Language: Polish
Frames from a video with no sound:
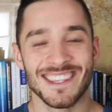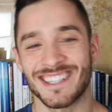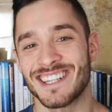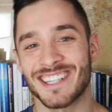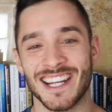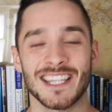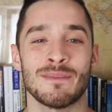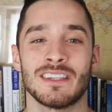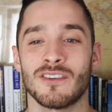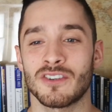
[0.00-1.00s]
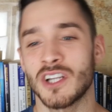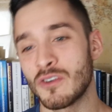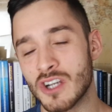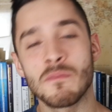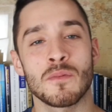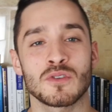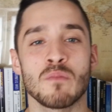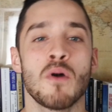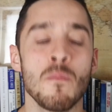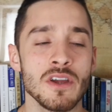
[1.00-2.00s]
troszeczkę na temat tego rozdziału, czyli po prostu
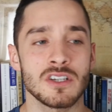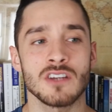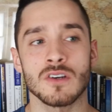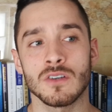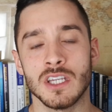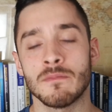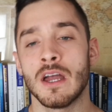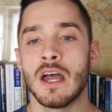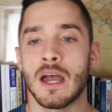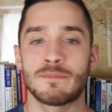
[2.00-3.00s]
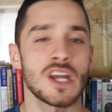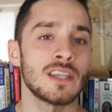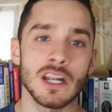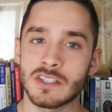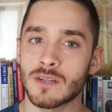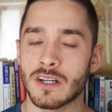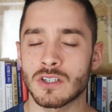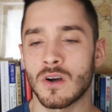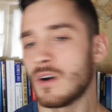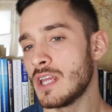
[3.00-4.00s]
pomyśleć o nim,
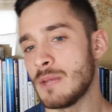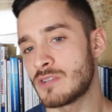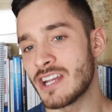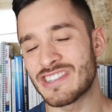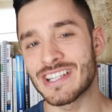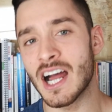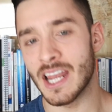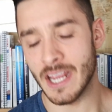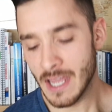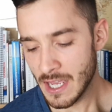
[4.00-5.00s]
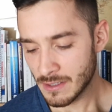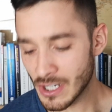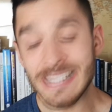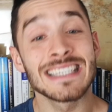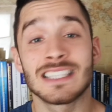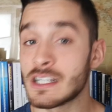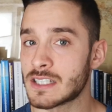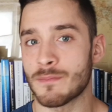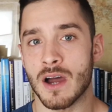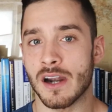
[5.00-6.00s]
przeanalizować go i przejść dalej. To jest styl
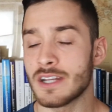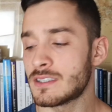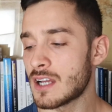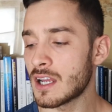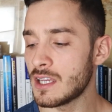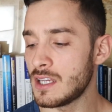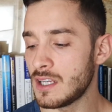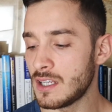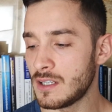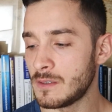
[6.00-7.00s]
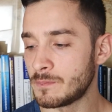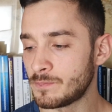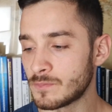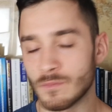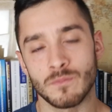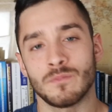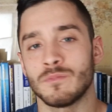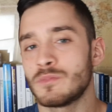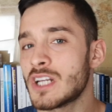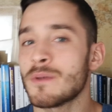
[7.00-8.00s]
sama Harrisa i, i
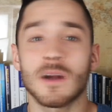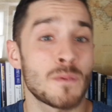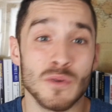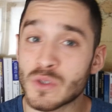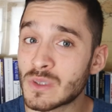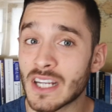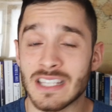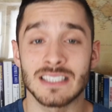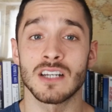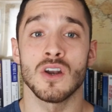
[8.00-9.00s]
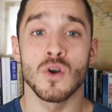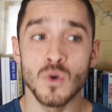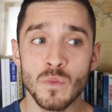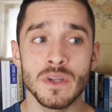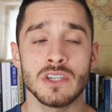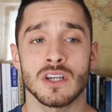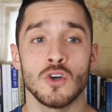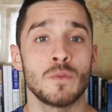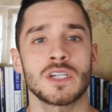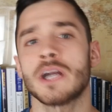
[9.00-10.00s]
mm, trzeba po prostu taki styl lubić
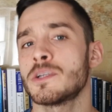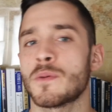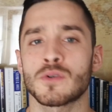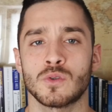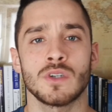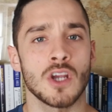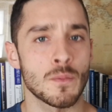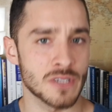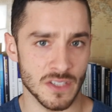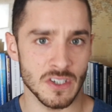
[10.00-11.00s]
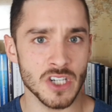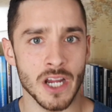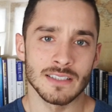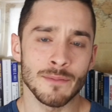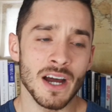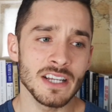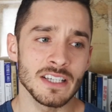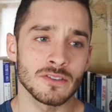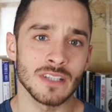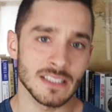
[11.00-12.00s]
lub trzeba się po prostu do niego przyzwyczaić. Sam Harris
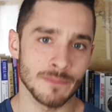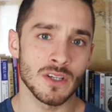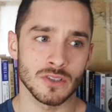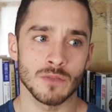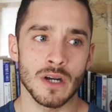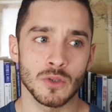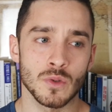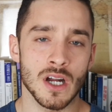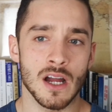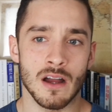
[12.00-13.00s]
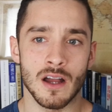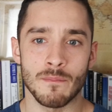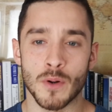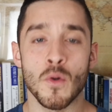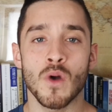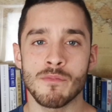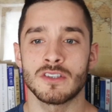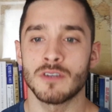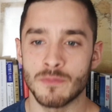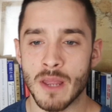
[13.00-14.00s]
jest to następna osoba, która pomogła mi
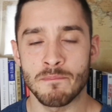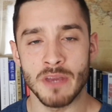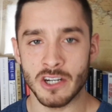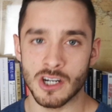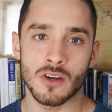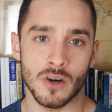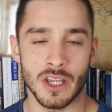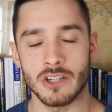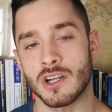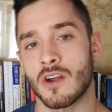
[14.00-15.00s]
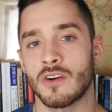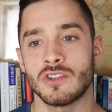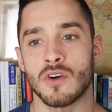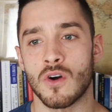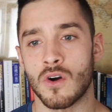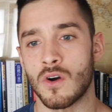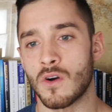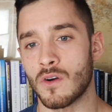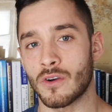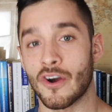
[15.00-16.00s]
zrobić moje pierwsze kroki, jeżeli chodzi
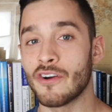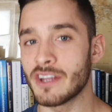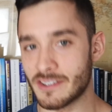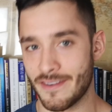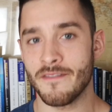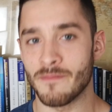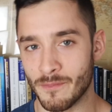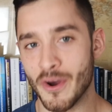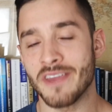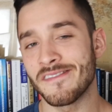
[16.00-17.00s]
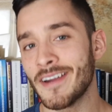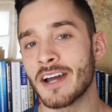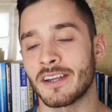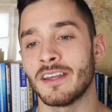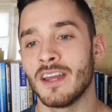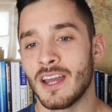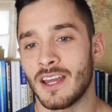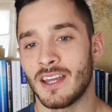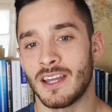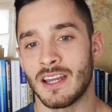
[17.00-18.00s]
o koniec mojej wiary.
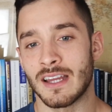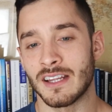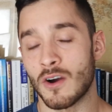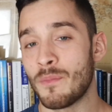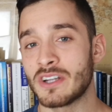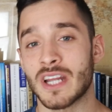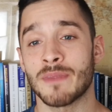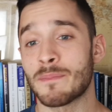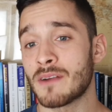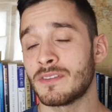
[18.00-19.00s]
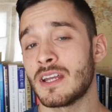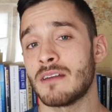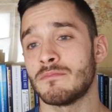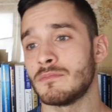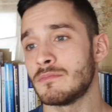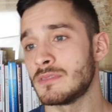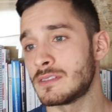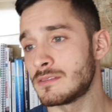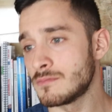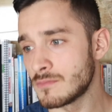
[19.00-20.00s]
E, obejrzałem naprawdę
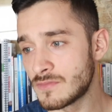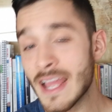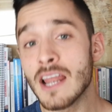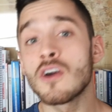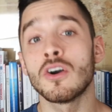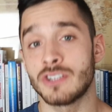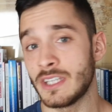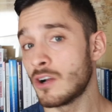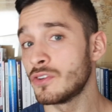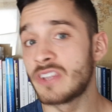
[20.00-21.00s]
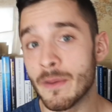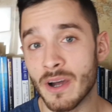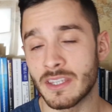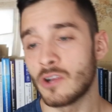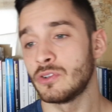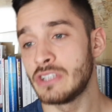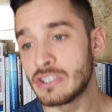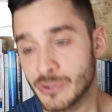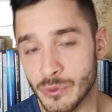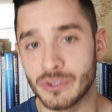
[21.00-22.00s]
wiele godzin jego debat, jego
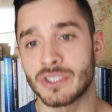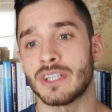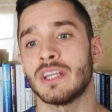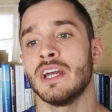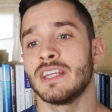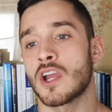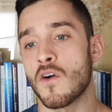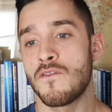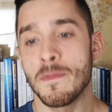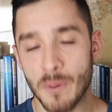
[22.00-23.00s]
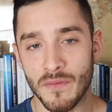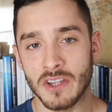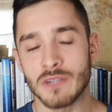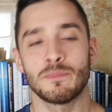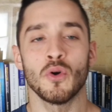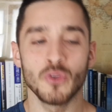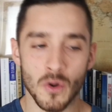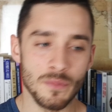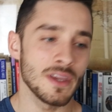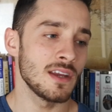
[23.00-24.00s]
dyskusji, jego wypowiedzi,
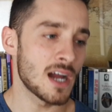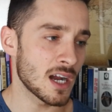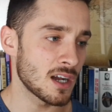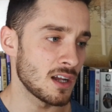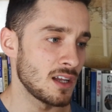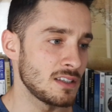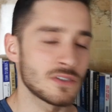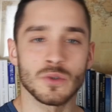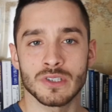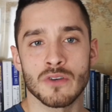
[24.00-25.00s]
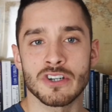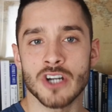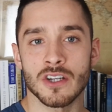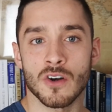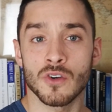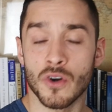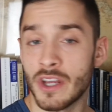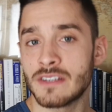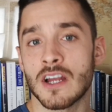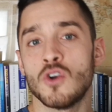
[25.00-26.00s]
podobnie jak e, dyskusji Richarda
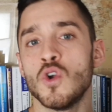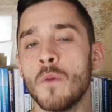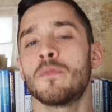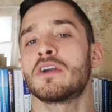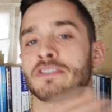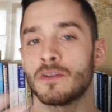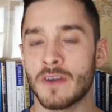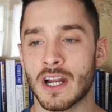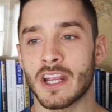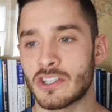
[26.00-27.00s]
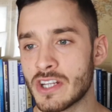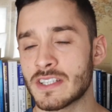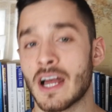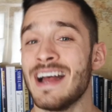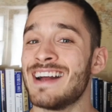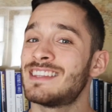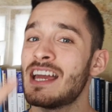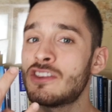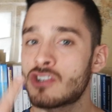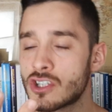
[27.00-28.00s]
Dawkinsa lub Christophera Hitchinsa.
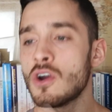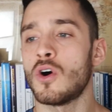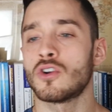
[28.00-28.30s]
Te trzy